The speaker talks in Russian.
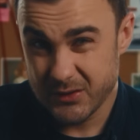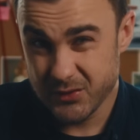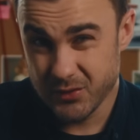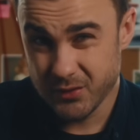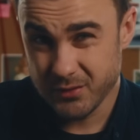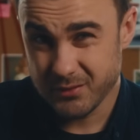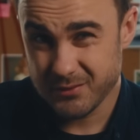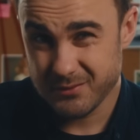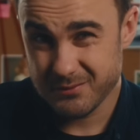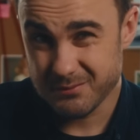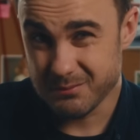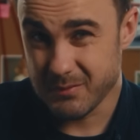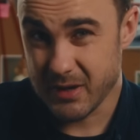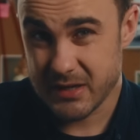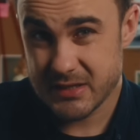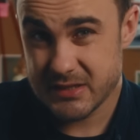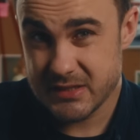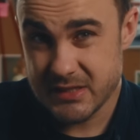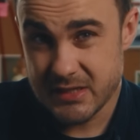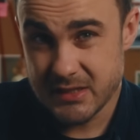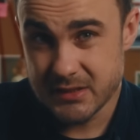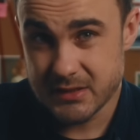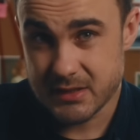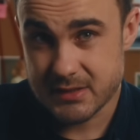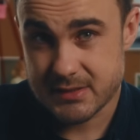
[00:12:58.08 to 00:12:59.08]
Но
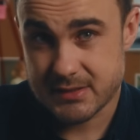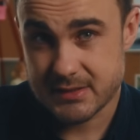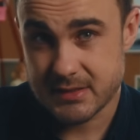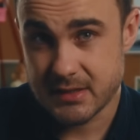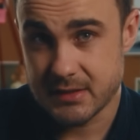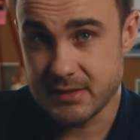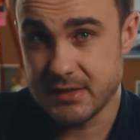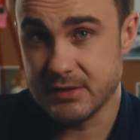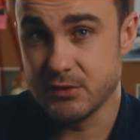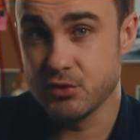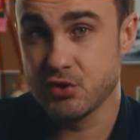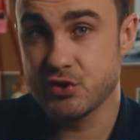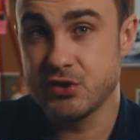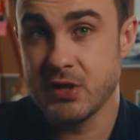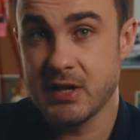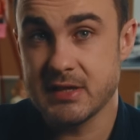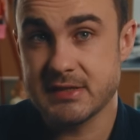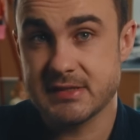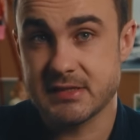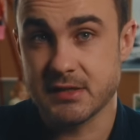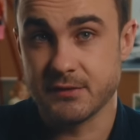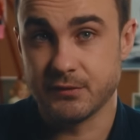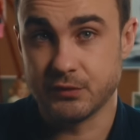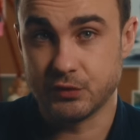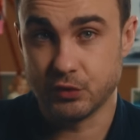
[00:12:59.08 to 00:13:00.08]
Мартинес не
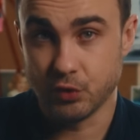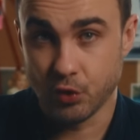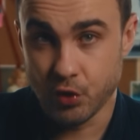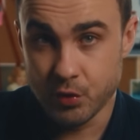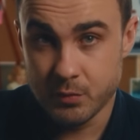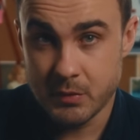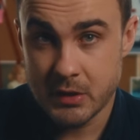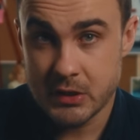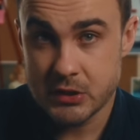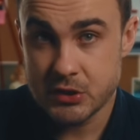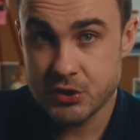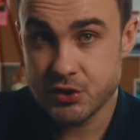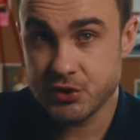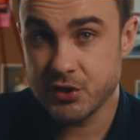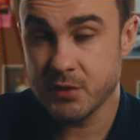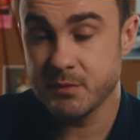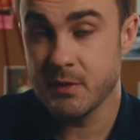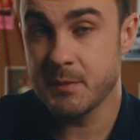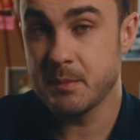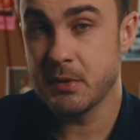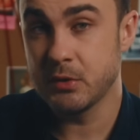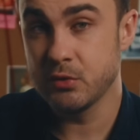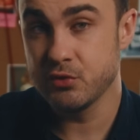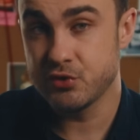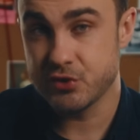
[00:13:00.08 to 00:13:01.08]
нуждался в том, чтобы
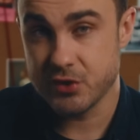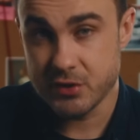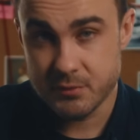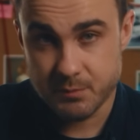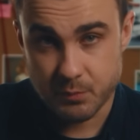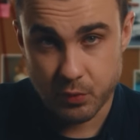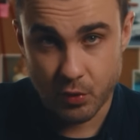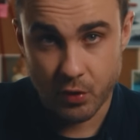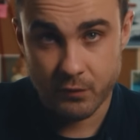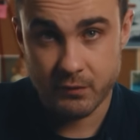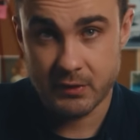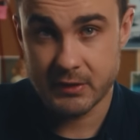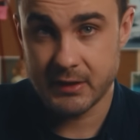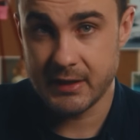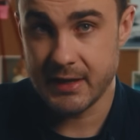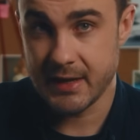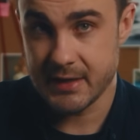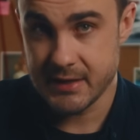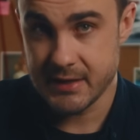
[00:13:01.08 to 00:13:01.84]
получить повод для